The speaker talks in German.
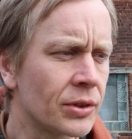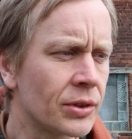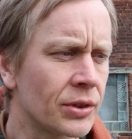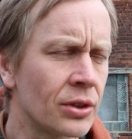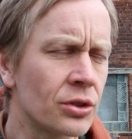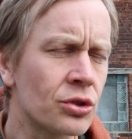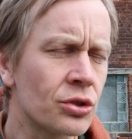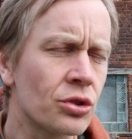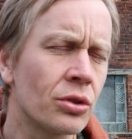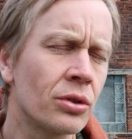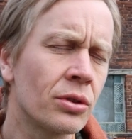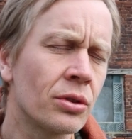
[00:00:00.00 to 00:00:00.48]
Wir
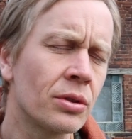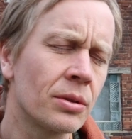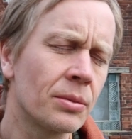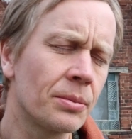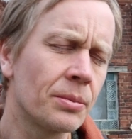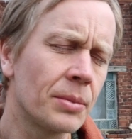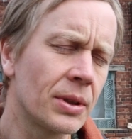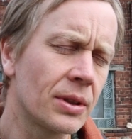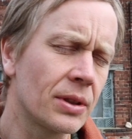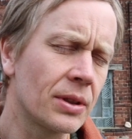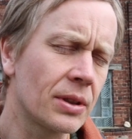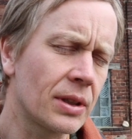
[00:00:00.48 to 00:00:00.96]
sind schon
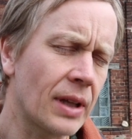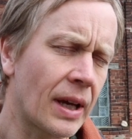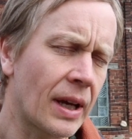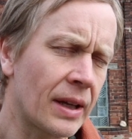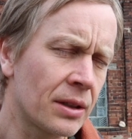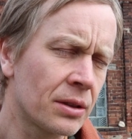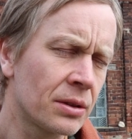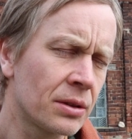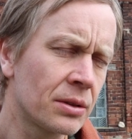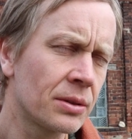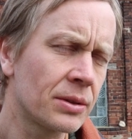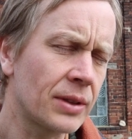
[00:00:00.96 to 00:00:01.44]
mit
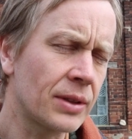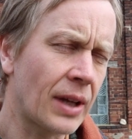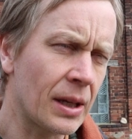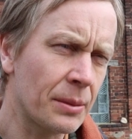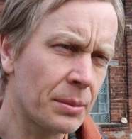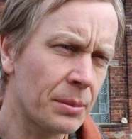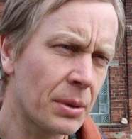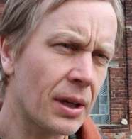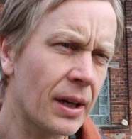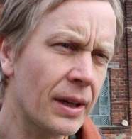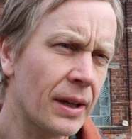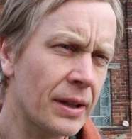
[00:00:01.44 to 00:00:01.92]
kleineren
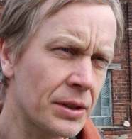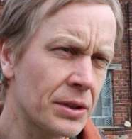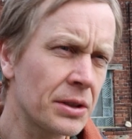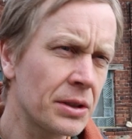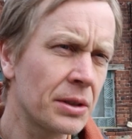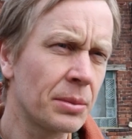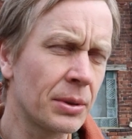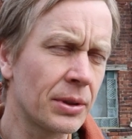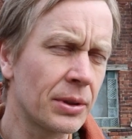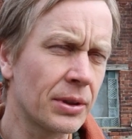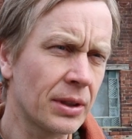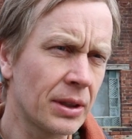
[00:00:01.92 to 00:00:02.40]
Teilbereichen
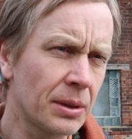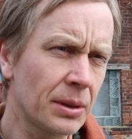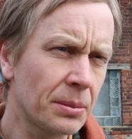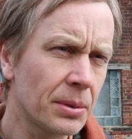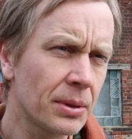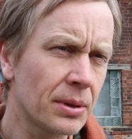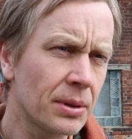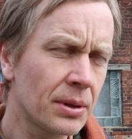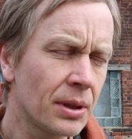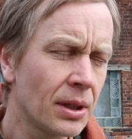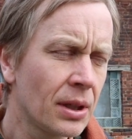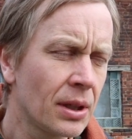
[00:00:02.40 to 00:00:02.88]
in Betrieb.
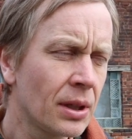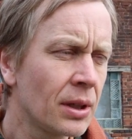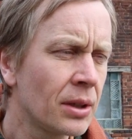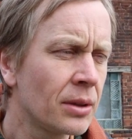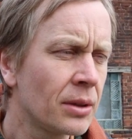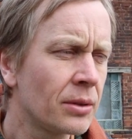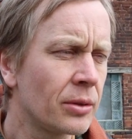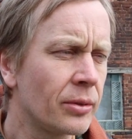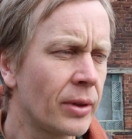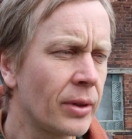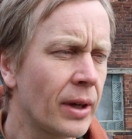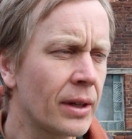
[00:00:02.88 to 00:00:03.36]

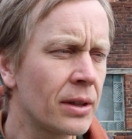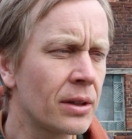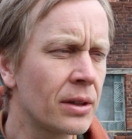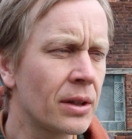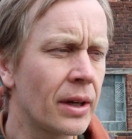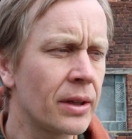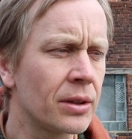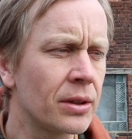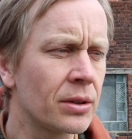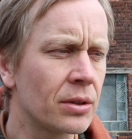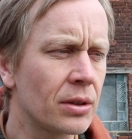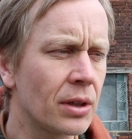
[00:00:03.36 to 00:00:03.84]
Wir werden
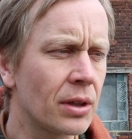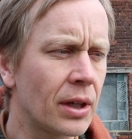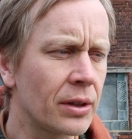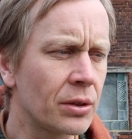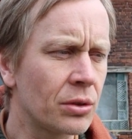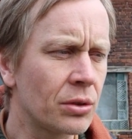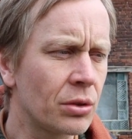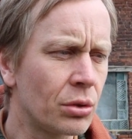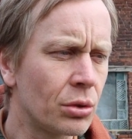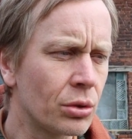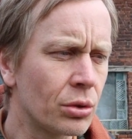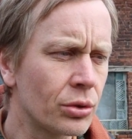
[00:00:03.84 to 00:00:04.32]
einen,
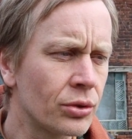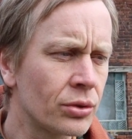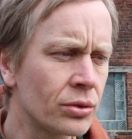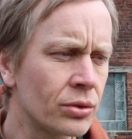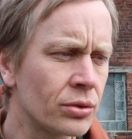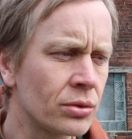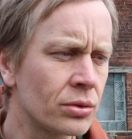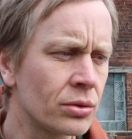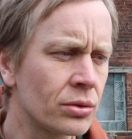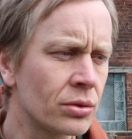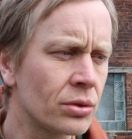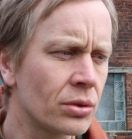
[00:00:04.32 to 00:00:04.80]
einen
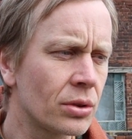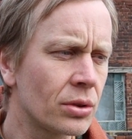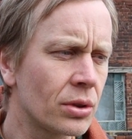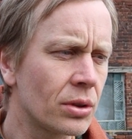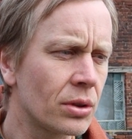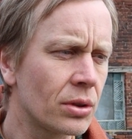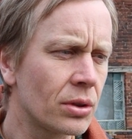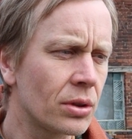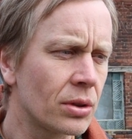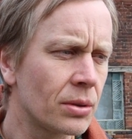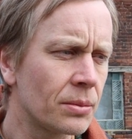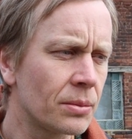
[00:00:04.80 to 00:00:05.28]
großen,
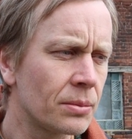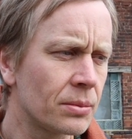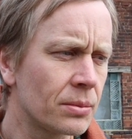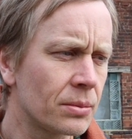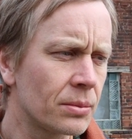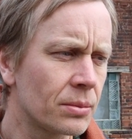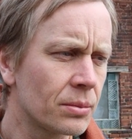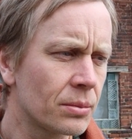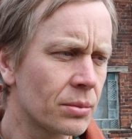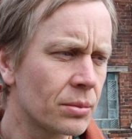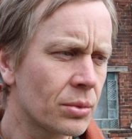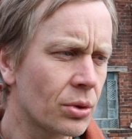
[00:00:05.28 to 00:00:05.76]

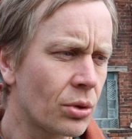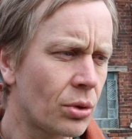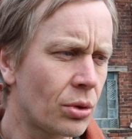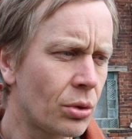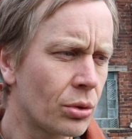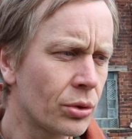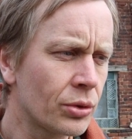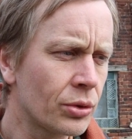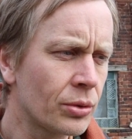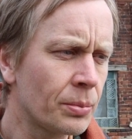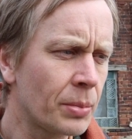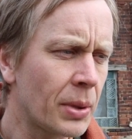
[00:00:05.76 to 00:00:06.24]
ähm,
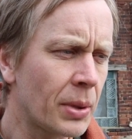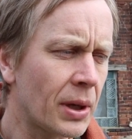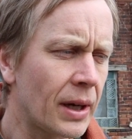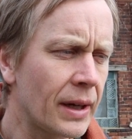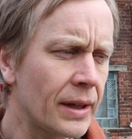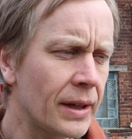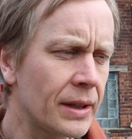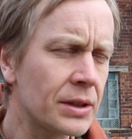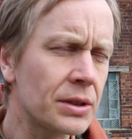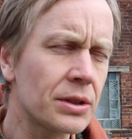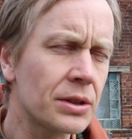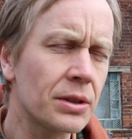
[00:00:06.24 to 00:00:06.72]
großen
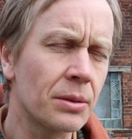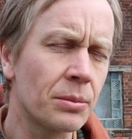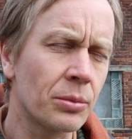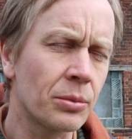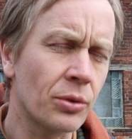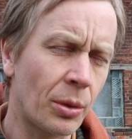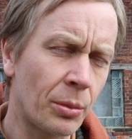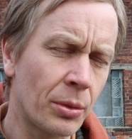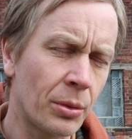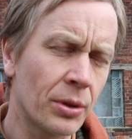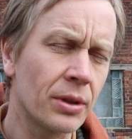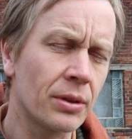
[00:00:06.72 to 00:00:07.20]
Bereich im
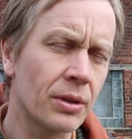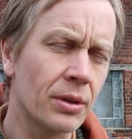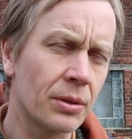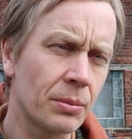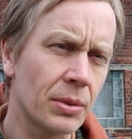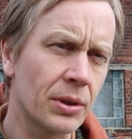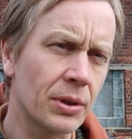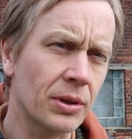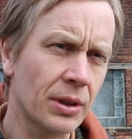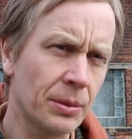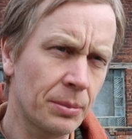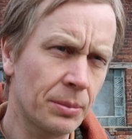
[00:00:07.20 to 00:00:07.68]
Sommer in
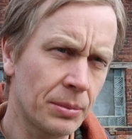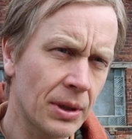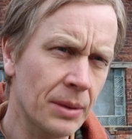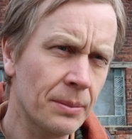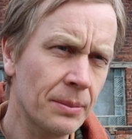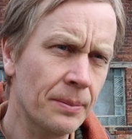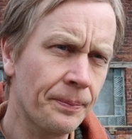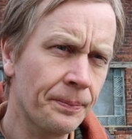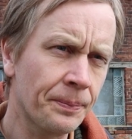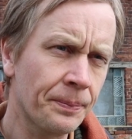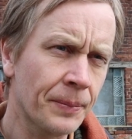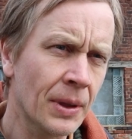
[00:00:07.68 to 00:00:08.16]
Betrieb
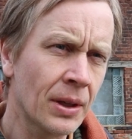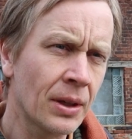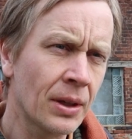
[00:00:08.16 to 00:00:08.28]
nehmen,